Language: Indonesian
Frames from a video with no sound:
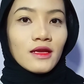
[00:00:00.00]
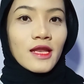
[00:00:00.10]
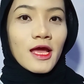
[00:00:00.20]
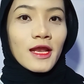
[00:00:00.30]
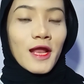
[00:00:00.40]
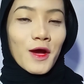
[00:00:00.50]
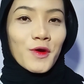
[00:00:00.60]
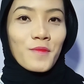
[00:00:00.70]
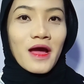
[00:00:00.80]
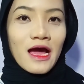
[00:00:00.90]
Dan
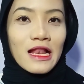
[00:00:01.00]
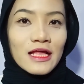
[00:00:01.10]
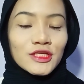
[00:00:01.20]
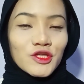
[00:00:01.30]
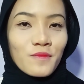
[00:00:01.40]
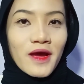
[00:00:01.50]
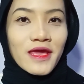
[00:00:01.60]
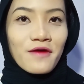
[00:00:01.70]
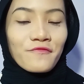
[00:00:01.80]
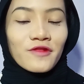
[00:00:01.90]
aku bakalan coba
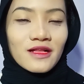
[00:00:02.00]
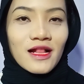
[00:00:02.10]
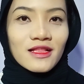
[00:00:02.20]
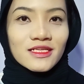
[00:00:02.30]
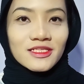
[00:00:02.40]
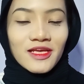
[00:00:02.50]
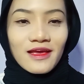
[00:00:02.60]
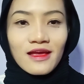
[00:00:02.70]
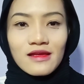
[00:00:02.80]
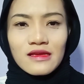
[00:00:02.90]
yang full
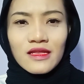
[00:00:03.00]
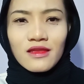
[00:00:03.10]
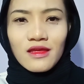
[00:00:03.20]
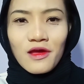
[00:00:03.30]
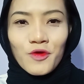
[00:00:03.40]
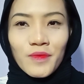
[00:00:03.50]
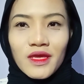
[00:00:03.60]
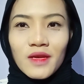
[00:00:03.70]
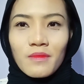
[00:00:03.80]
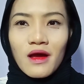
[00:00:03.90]
colorsnya Ini aku
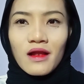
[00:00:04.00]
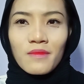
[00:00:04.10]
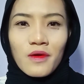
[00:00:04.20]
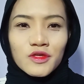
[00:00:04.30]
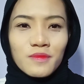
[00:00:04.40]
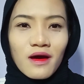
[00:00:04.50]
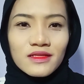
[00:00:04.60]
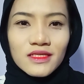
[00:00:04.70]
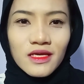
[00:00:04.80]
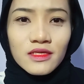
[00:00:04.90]
pikir bakalan bagus
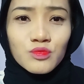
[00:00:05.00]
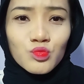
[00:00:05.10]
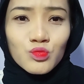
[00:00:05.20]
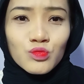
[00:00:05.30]
banget sih guys